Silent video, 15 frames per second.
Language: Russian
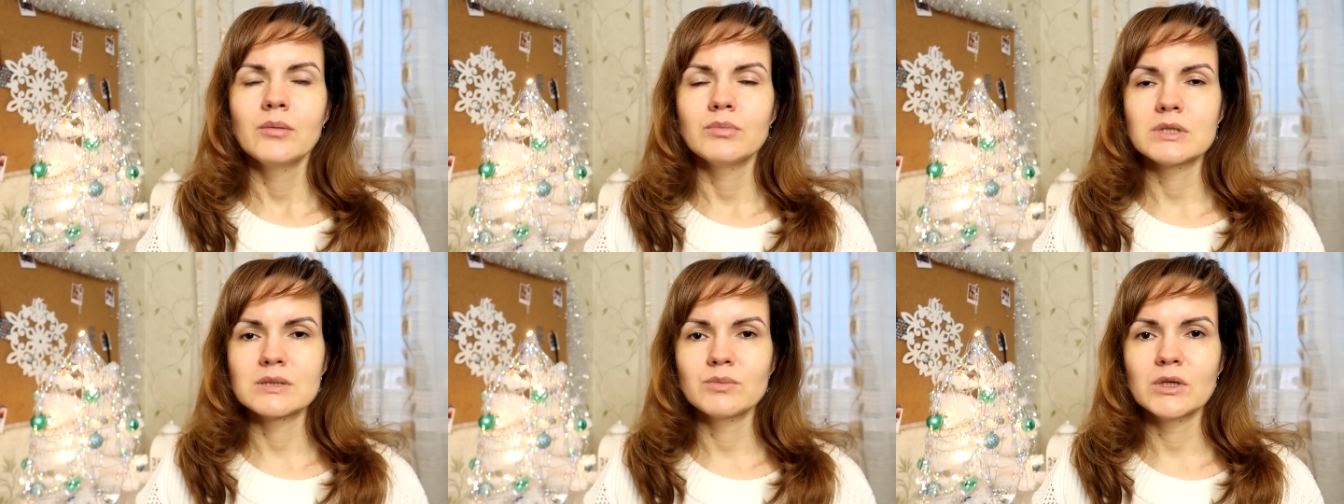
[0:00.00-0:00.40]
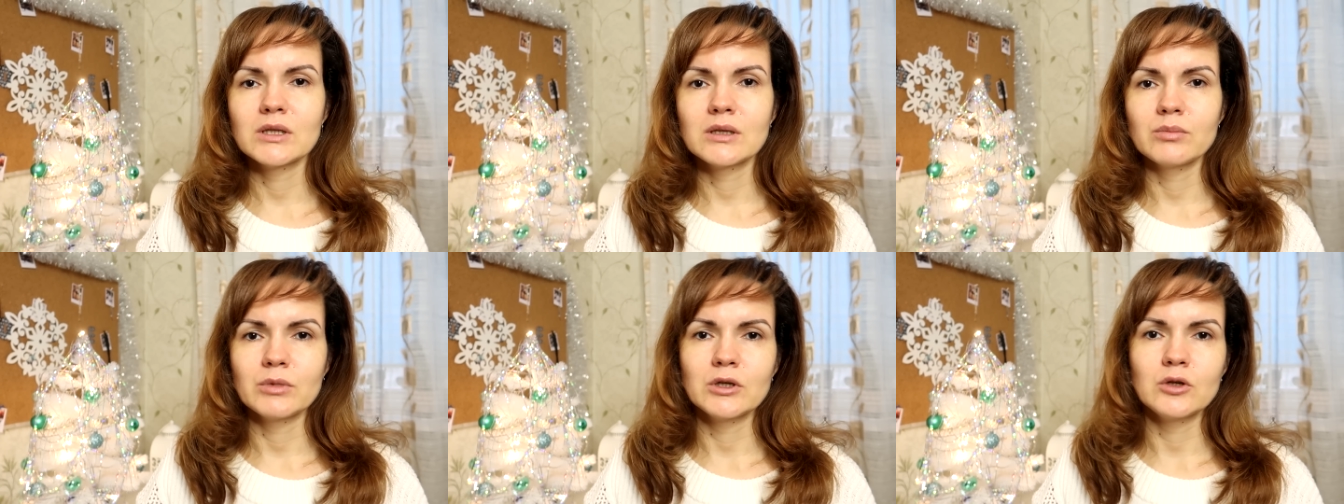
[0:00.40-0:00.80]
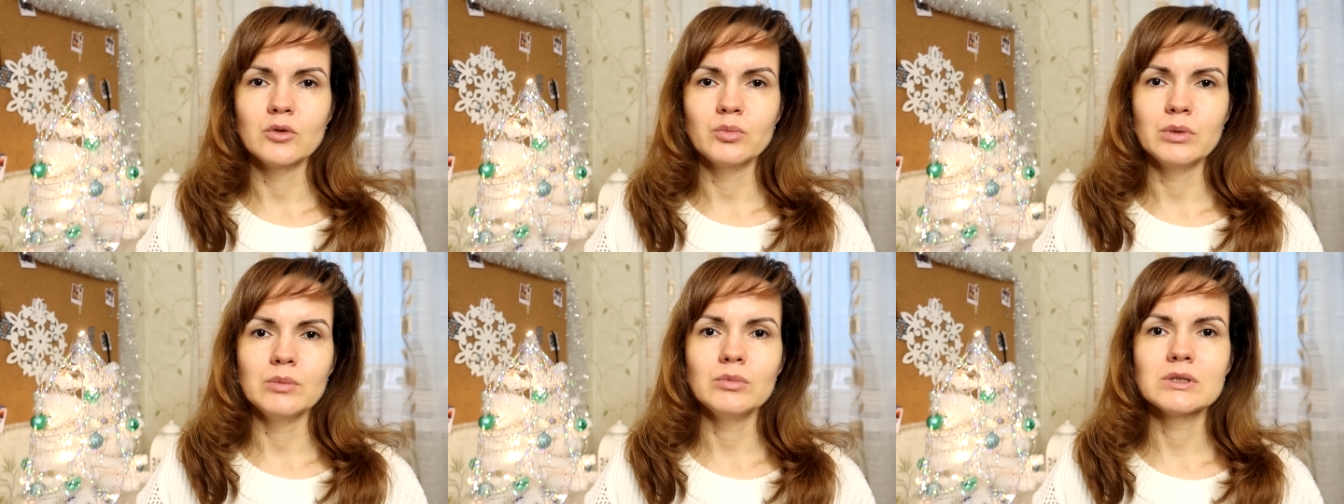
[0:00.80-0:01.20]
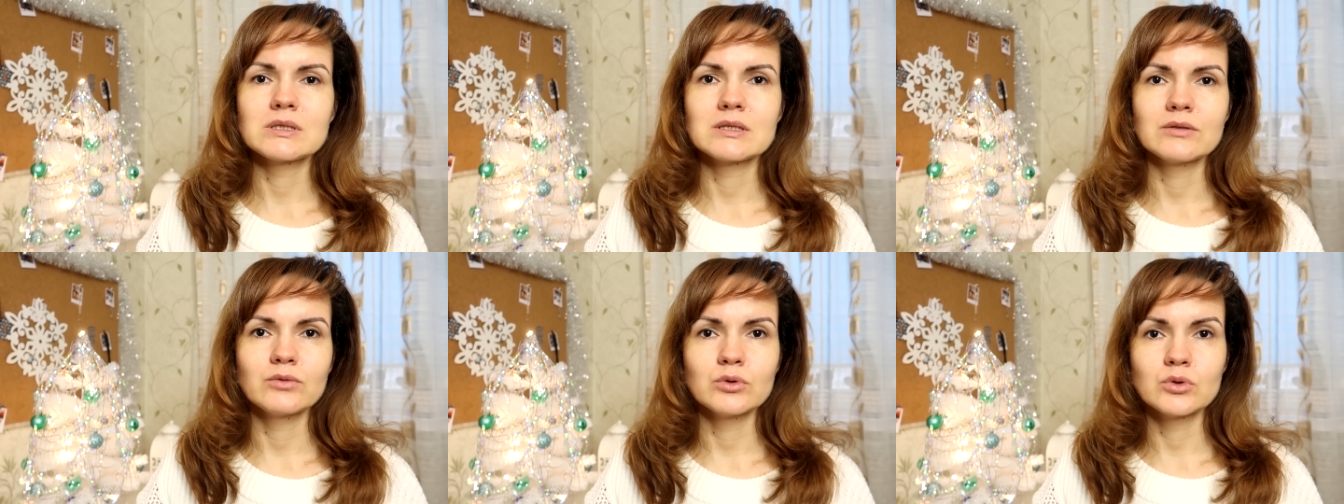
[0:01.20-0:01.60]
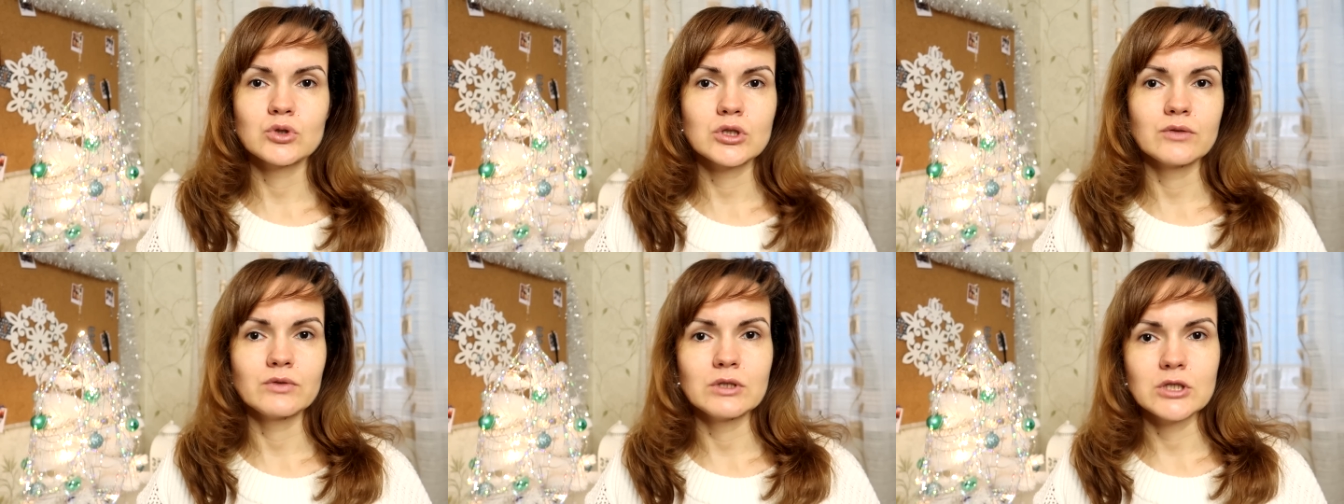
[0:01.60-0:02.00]
бессменной моей любимицей вот
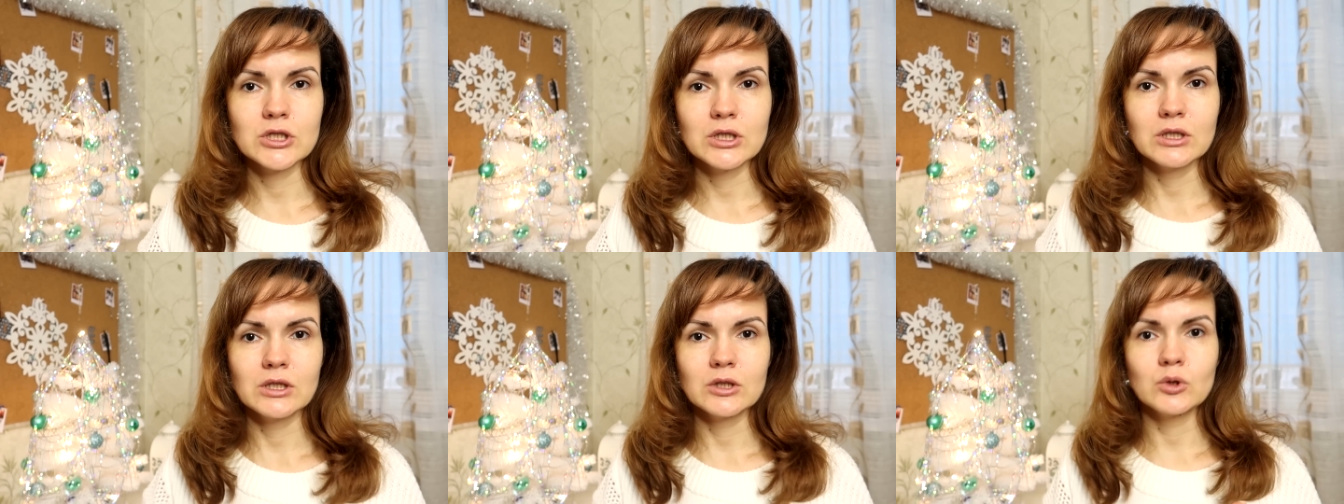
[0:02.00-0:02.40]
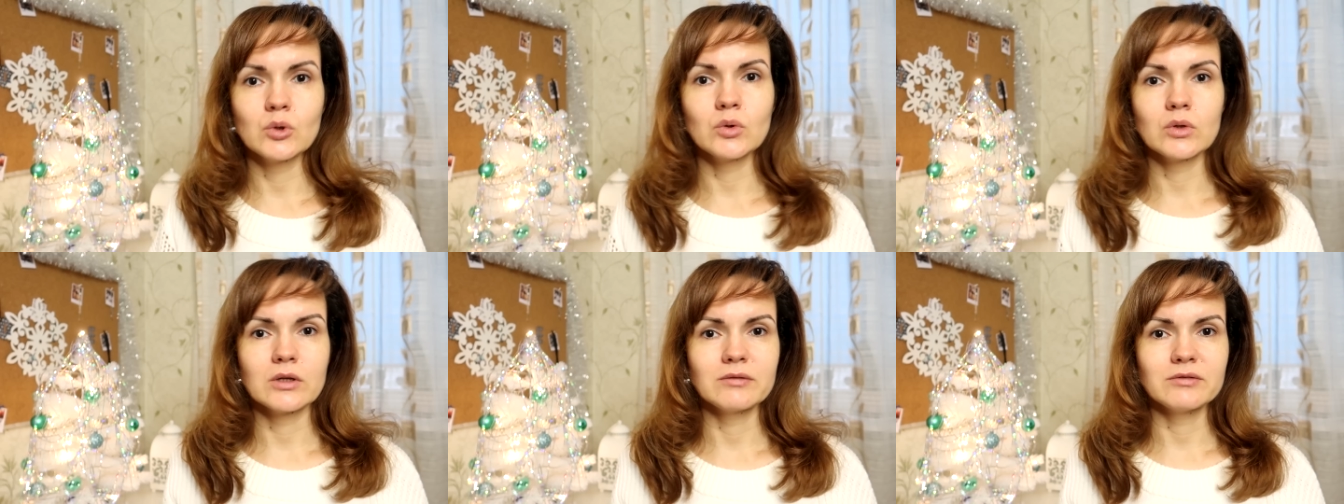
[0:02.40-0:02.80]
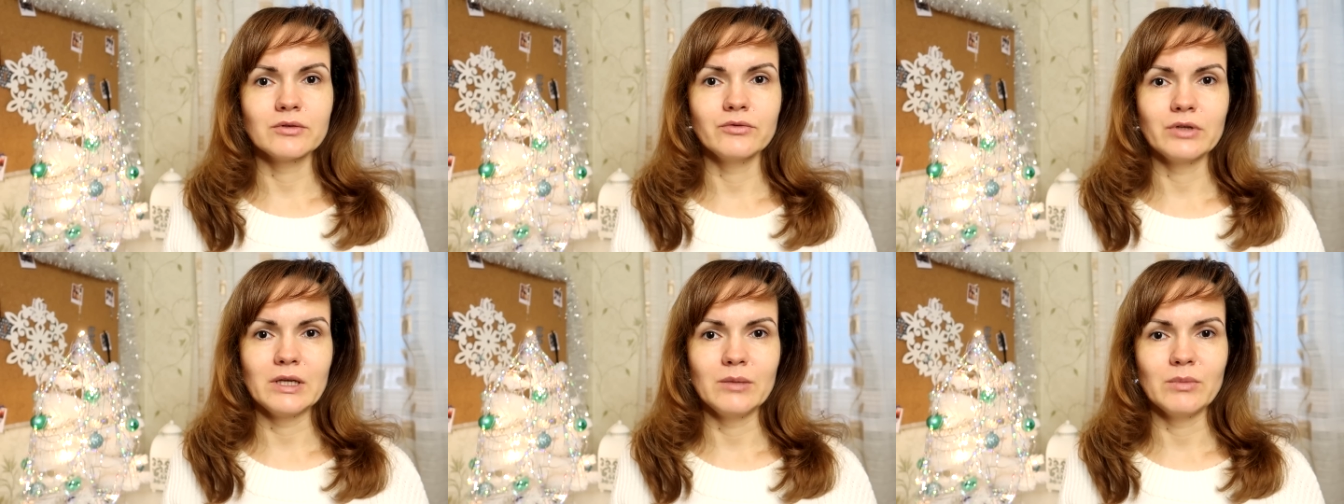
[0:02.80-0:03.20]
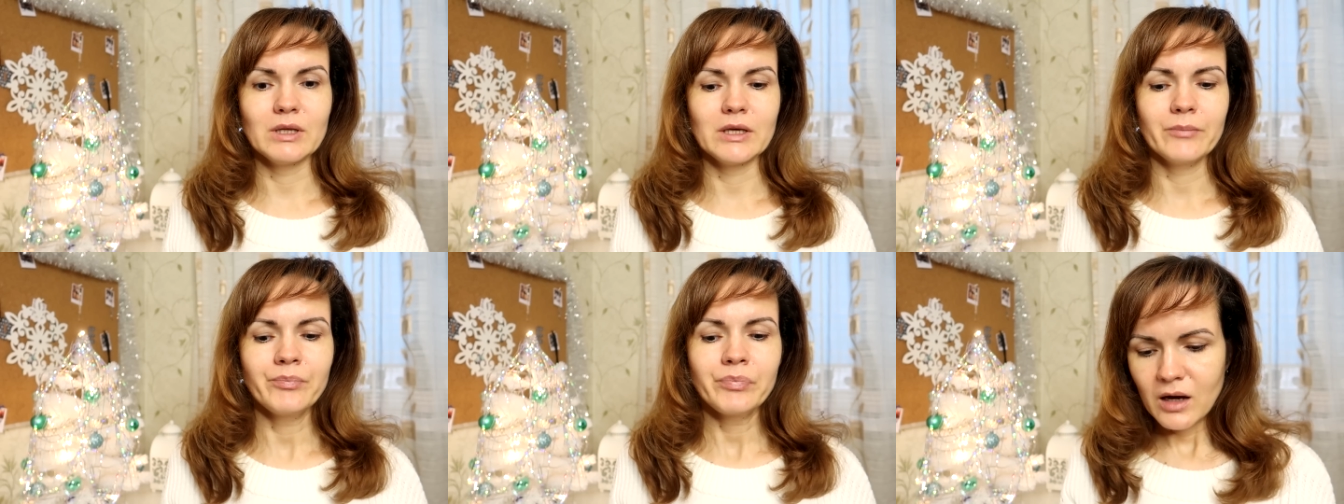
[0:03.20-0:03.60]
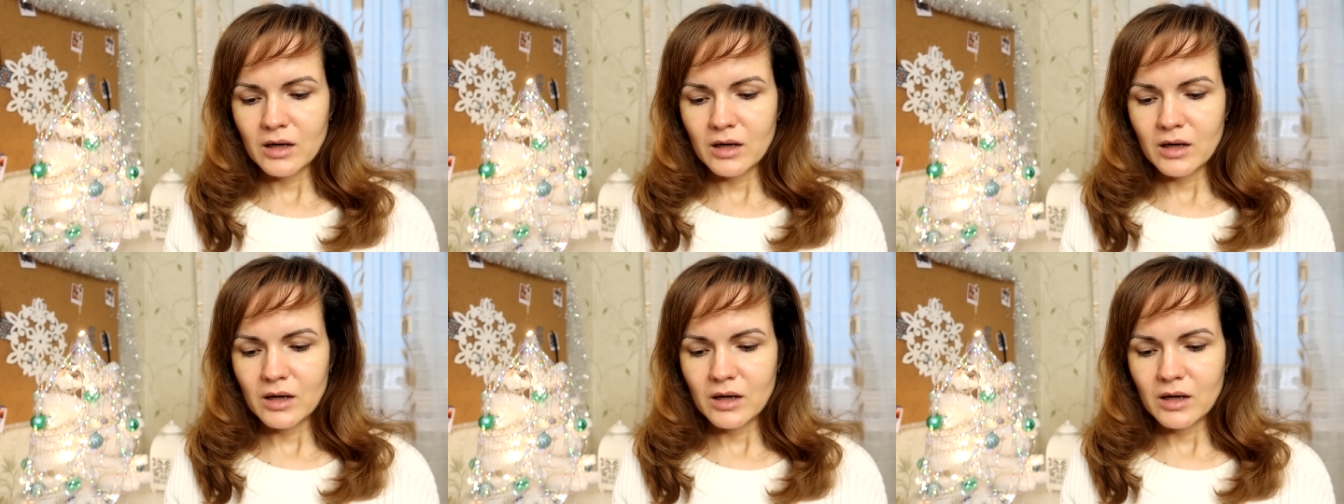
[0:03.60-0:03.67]
уже в течение долгого времени.